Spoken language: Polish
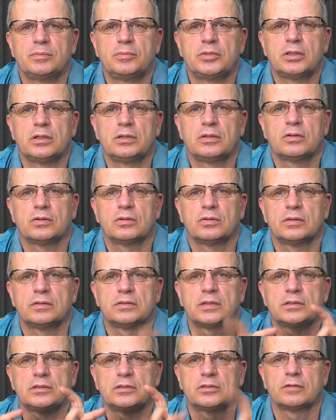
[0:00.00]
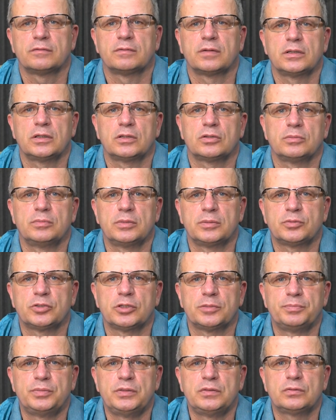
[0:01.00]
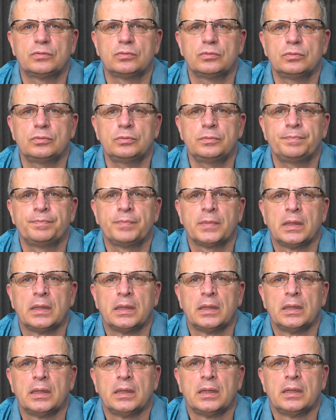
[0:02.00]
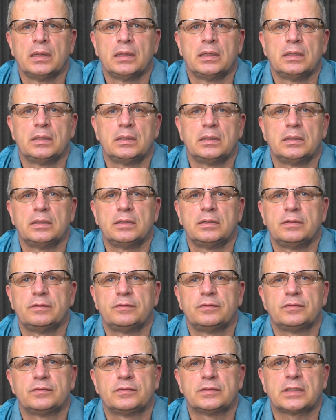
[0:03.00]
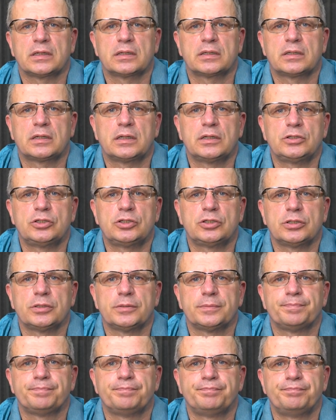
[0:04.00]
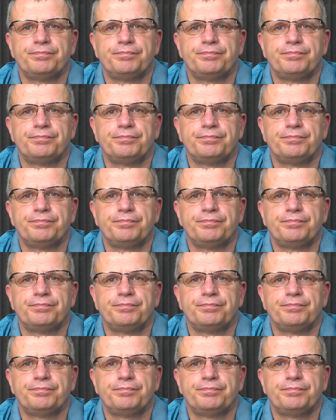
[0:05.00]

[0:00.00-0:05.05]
mi tylko zacytowanie Tobie przepisu yy, w zakresie